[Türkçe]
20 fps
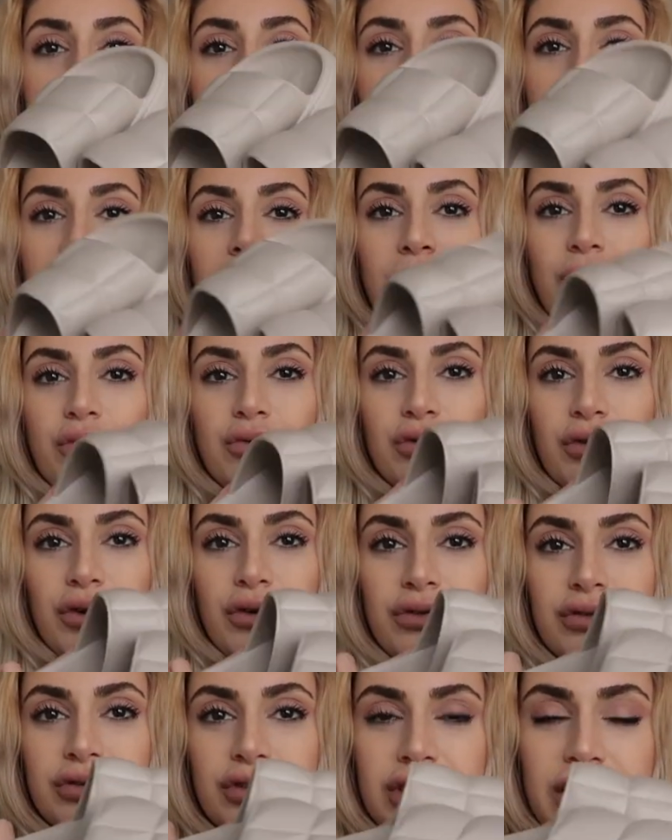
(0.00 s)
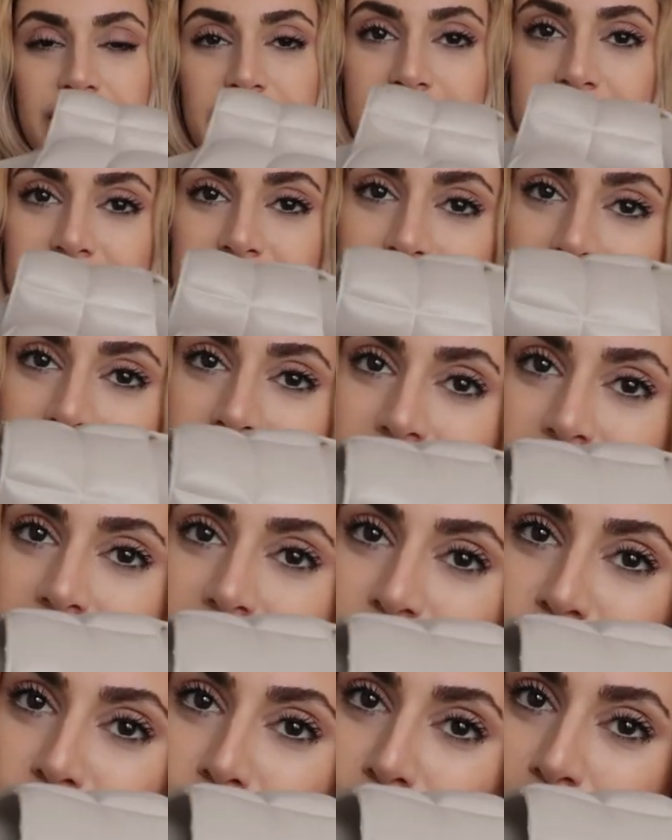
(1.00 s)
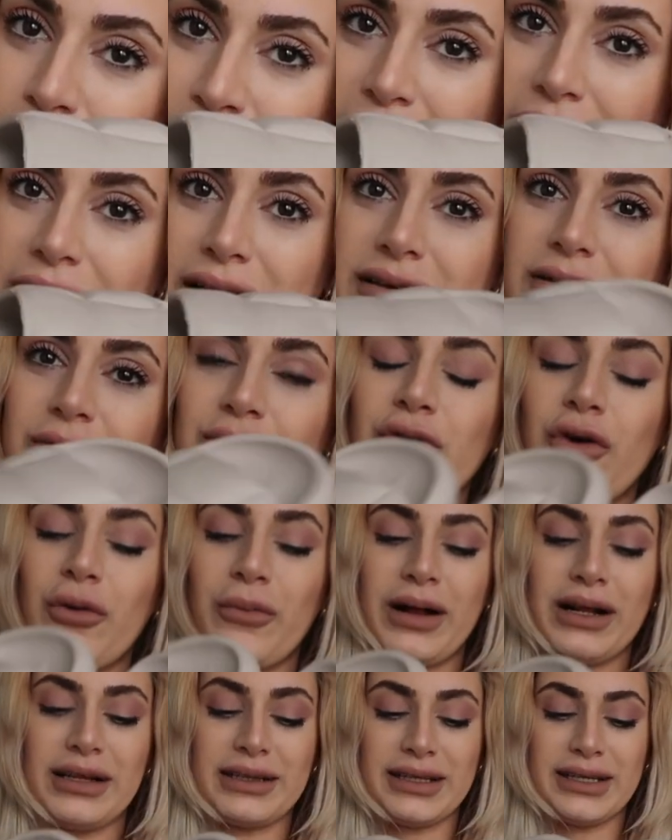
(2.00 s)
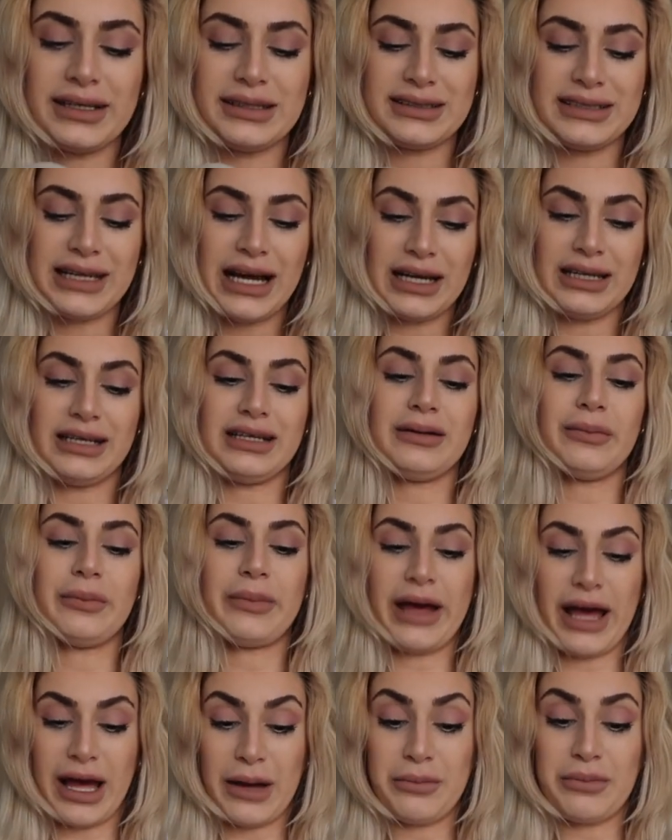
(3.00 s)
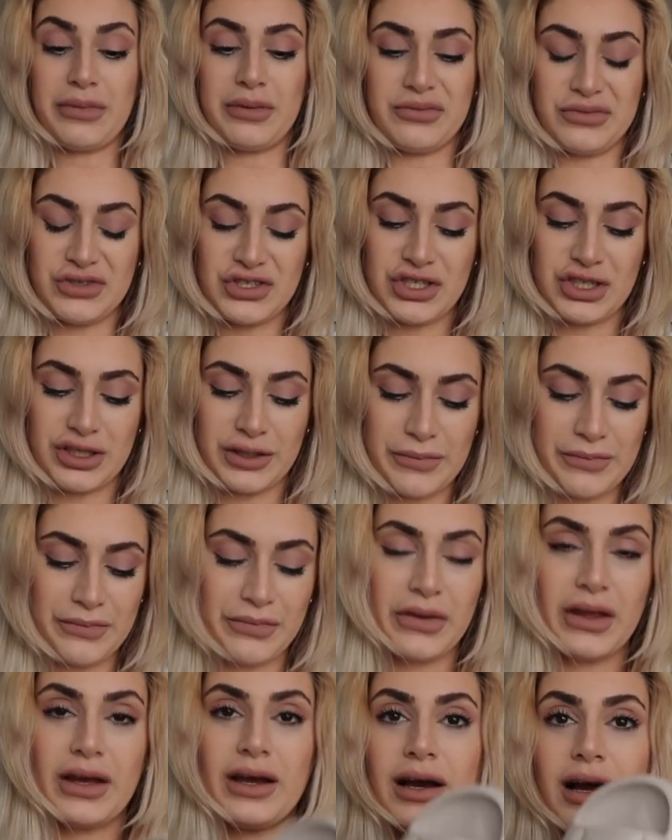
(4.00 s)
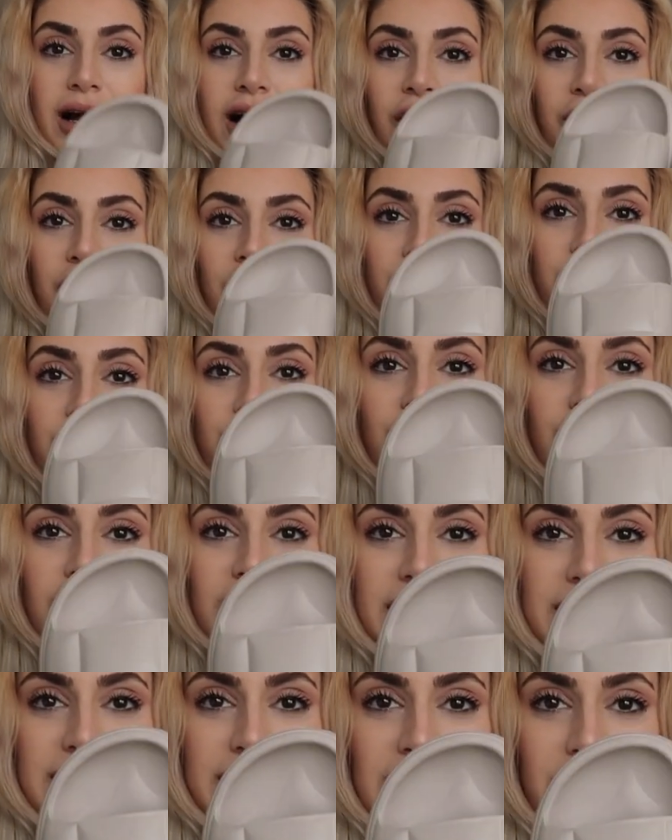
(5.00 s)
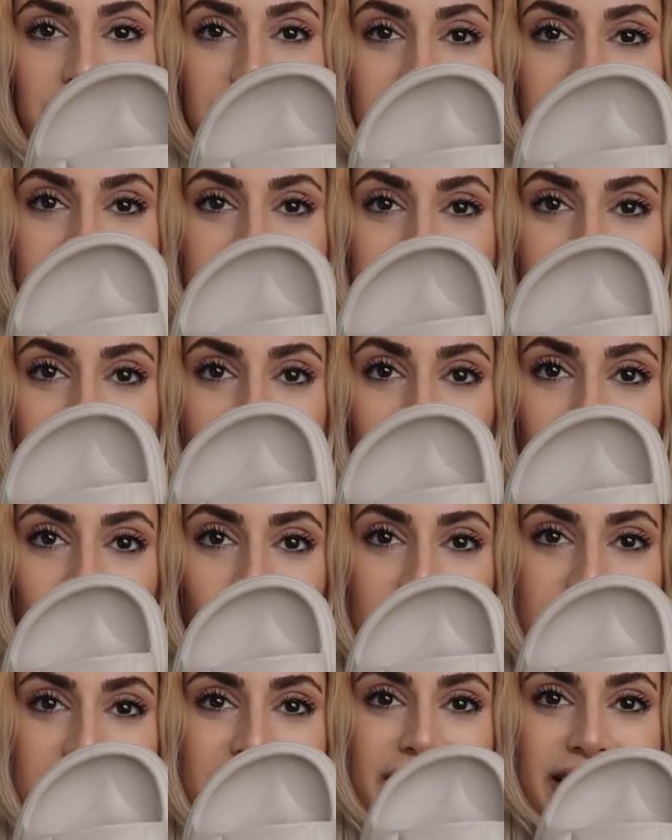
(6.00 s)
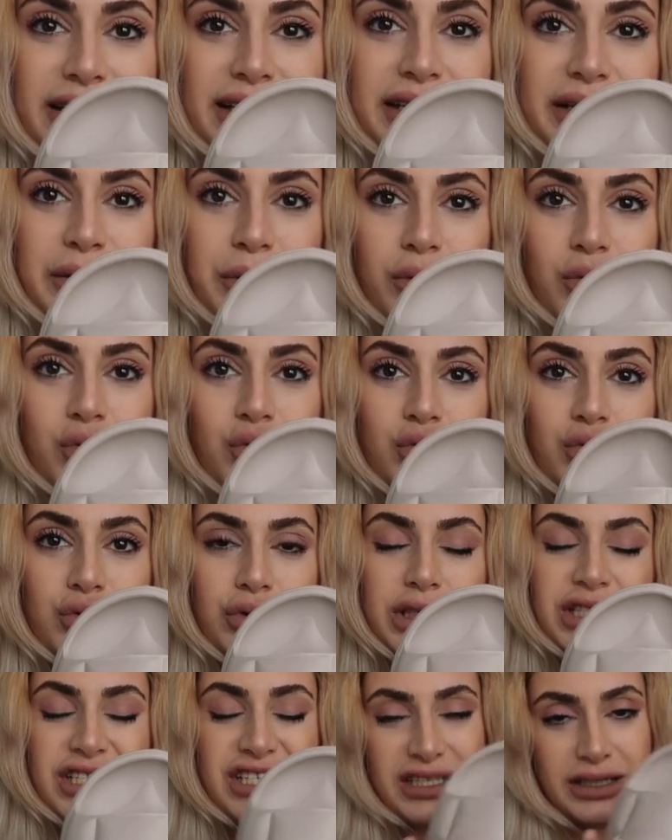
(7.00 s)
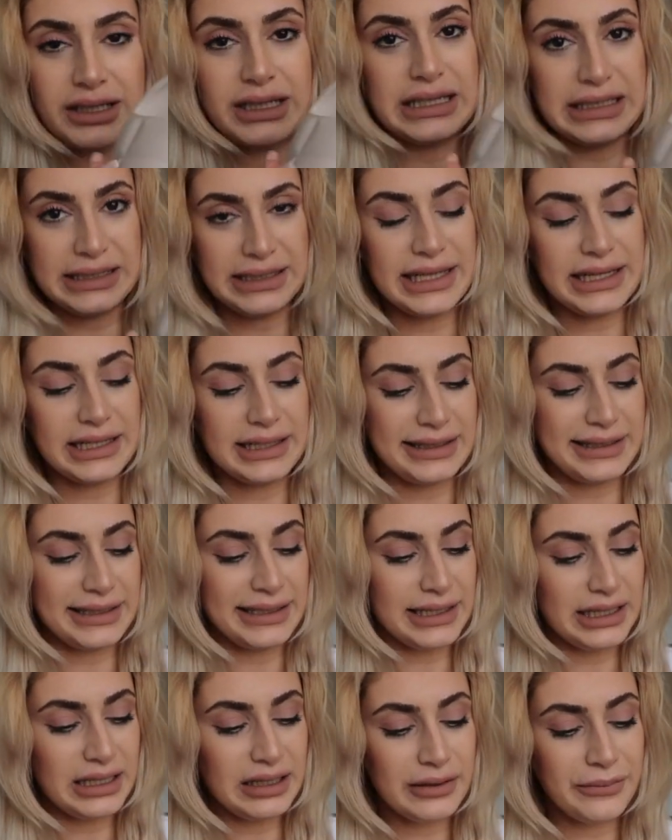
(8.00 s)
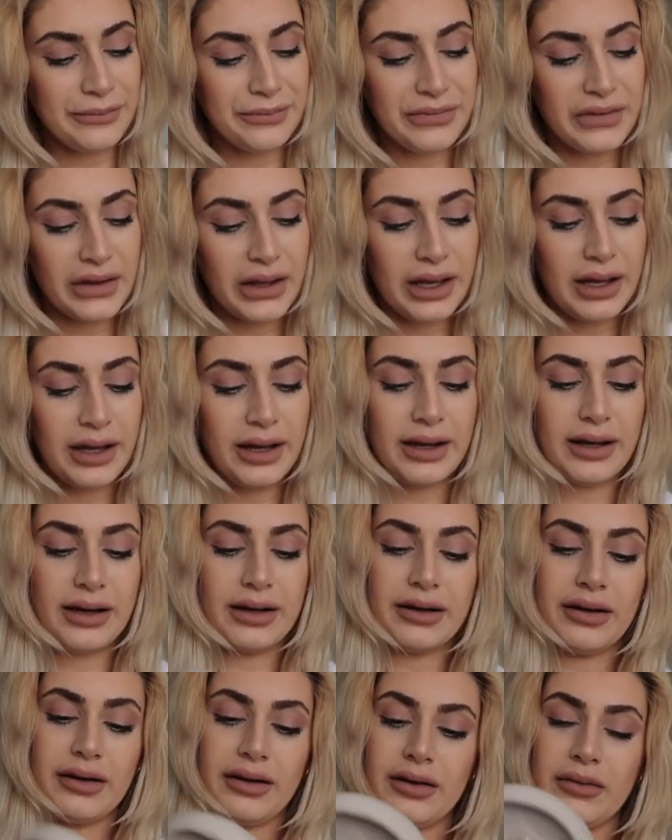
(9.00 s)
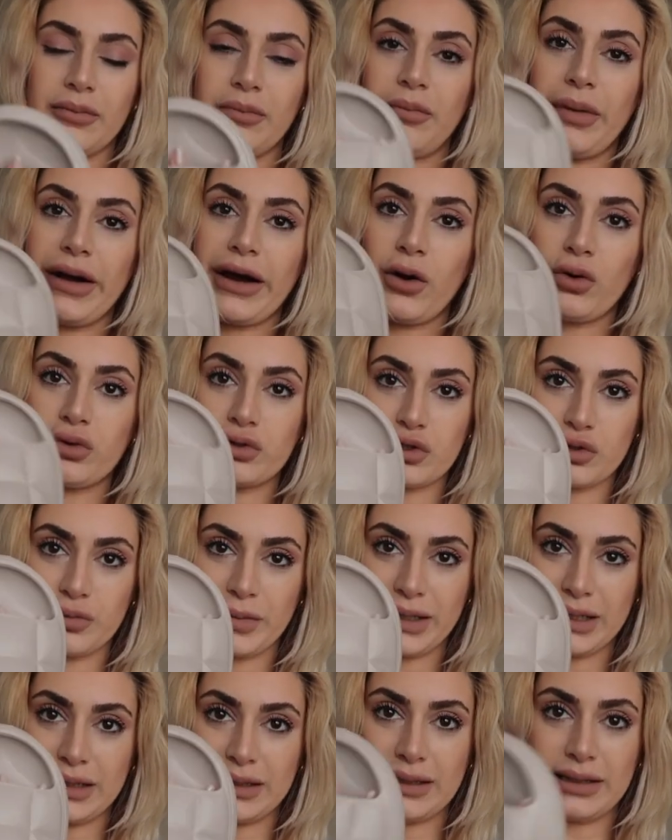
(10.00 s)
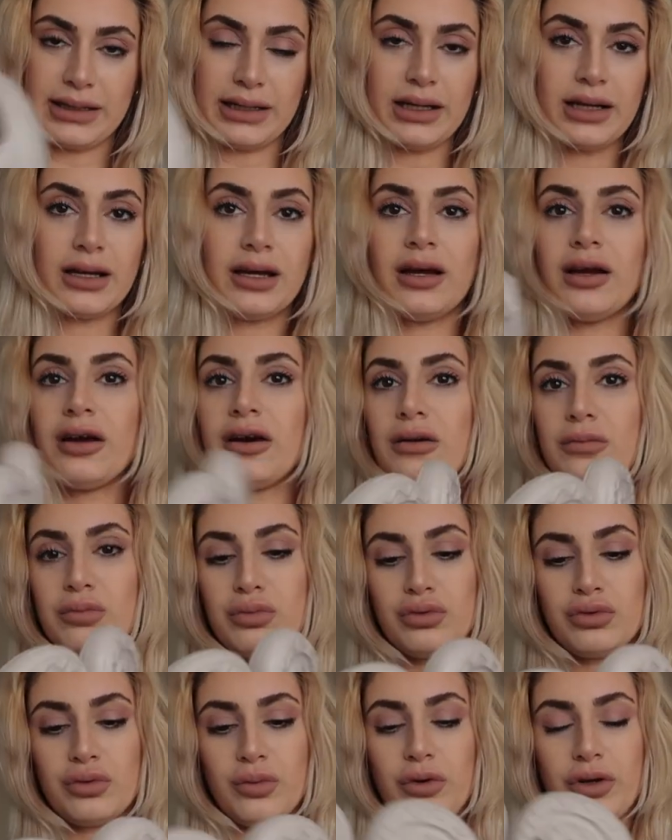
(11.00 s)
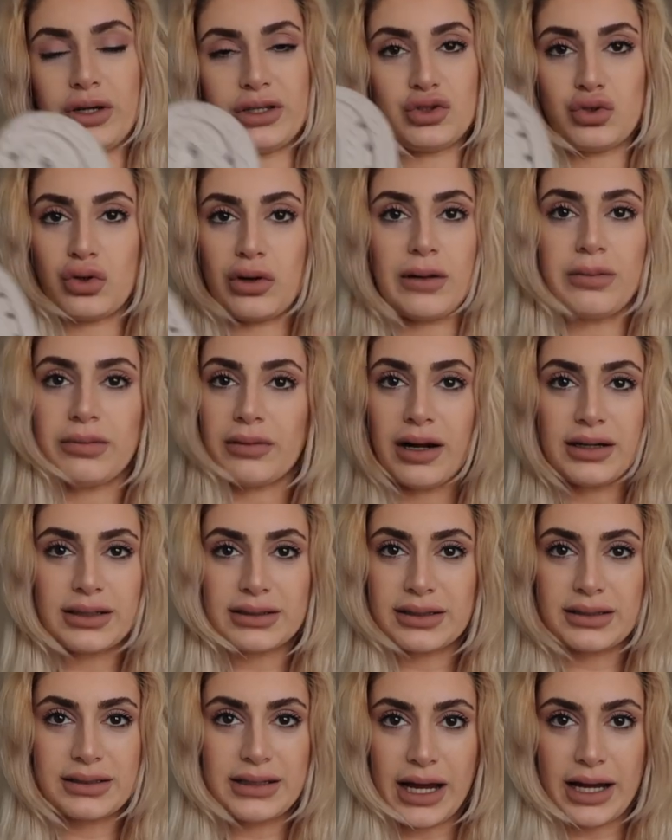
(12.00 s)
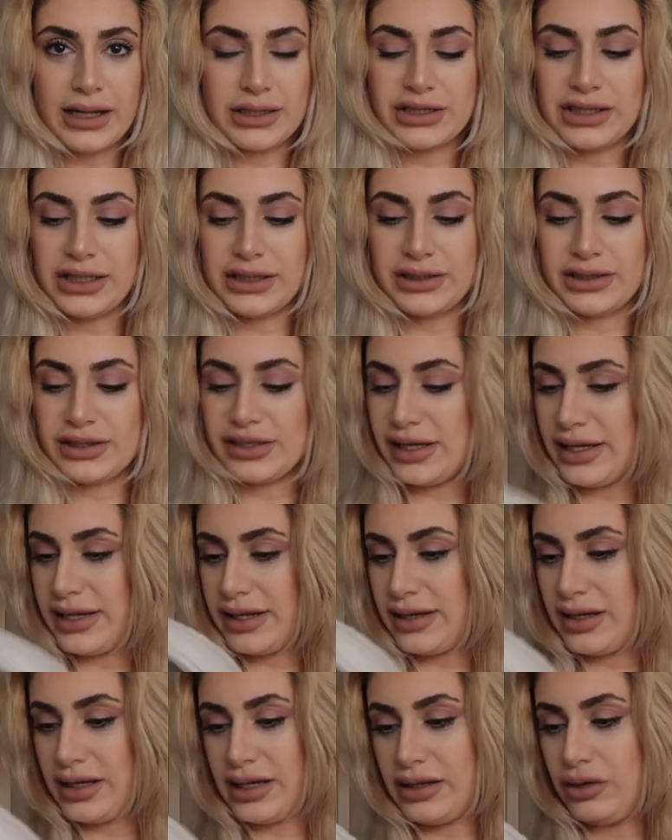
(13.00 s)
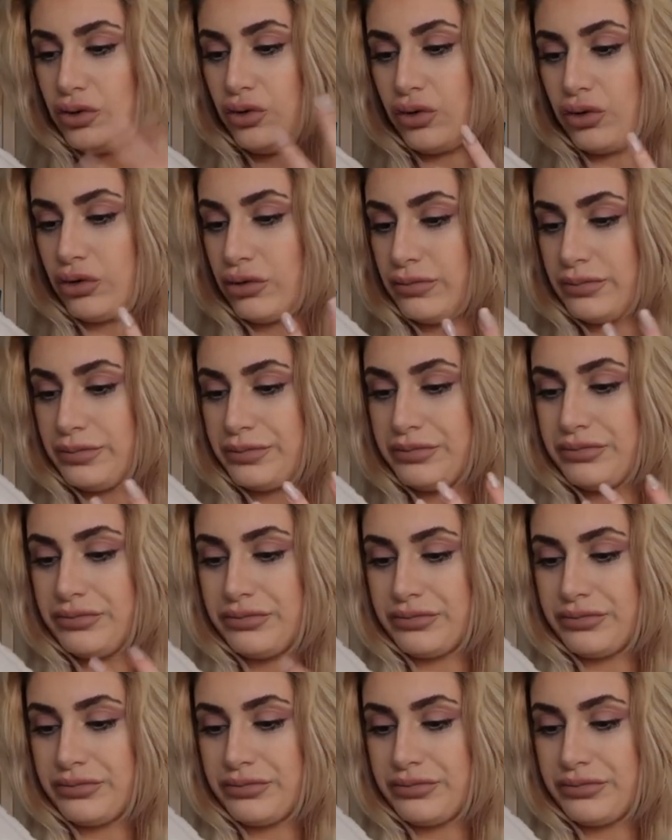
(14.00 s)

Ben bunu görünce H&M'de çok beğendim. Normalde diğerlerini beğenmemiştim. Ama bunun deseni biraz daha böyle deri gibi durduğu için ki deri değil. E, bayağı hoşuma gitti. Bunu böyle çoraplarla da tercih ediyorum.